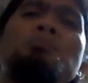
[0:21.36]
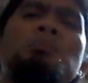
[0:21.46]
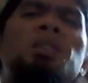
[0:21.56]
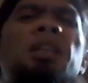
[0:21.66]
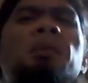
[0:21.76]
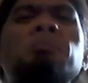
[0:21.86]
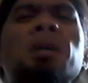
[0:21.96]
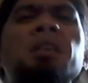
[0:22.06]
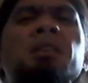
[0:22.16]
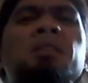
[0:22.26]
niskan
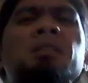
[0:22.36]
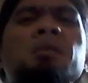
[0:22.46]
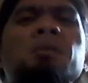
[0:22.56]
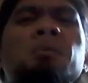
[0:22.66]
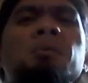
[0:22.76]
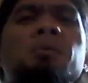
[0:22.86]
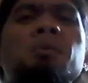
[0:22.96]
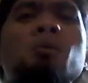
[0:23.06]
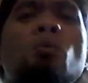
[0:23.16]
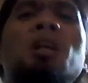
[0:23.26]
pag
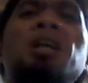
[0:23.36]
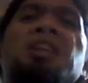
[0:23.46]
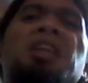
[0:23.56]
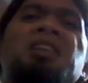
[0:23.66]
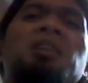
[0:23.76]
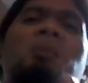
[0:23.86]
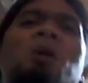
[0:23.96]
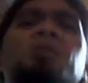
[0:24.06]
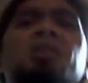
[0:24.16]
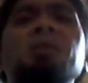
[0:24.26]
wala ta
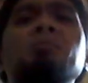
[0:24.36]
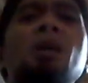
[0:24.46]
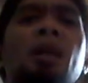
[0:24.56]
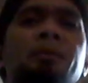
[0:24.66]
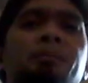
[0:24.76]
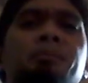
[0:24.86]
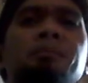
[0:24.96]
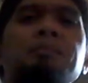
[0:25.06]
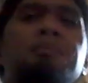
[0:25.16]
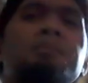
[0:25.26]
nagtrabaho sa simbahan,
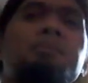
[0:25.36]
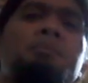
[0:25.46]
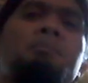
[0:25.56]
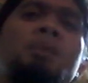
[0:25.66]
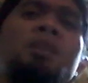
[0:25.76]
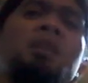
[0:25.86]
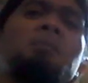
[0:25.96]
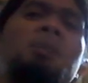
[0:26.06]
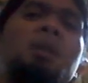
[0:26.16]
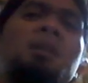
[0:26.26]

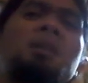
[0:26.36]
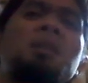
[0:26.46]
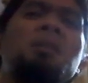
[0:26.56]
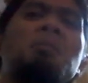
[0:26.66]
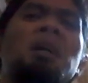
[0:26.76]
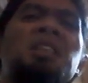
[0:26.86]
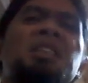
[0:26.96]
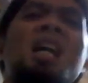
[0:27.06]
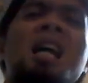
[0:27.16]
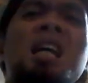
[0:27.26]
niskan pag
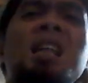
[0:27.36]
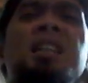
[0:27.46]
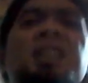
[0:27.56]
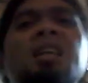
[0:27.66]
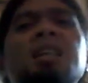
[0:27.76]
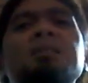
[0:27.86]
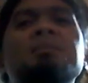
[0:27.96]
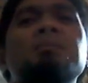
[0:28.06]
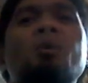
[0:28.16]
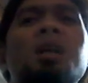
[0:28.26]
mangisdaay lang ta,
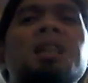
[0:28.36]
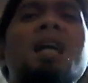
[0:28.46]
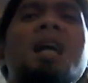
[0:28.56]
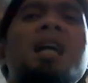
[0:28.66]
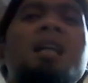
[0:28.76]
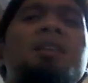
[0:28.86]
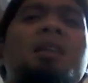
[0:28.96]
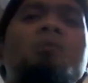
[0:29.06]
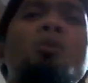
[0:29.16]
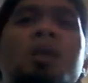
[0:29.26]
mong litahay lang
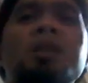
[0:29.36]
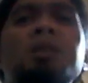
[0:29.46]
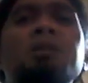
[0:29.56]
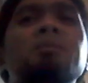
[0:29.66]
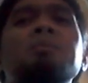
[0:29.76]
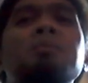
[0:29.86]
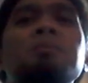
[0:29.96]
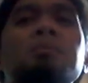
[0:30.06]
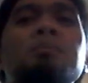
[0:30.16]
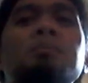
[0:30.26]
ta buwis,
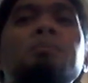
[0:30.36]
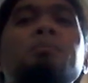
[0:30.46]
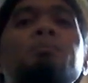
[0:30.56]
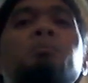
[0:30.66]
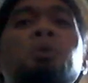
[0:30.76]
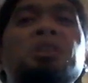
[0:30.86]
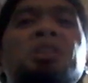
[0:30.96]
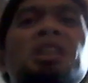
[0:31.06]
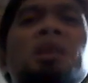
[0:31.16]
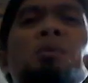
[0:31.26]

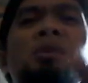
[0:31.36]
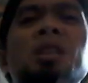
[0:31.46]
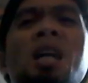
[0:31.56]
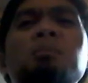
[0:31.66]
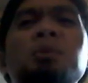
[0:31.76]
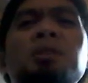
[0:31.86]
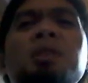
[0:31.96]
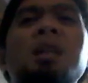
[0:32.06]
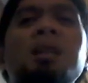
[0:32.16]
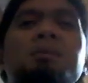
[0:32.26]
pwede pod gyapon
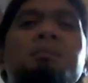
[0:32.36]
ta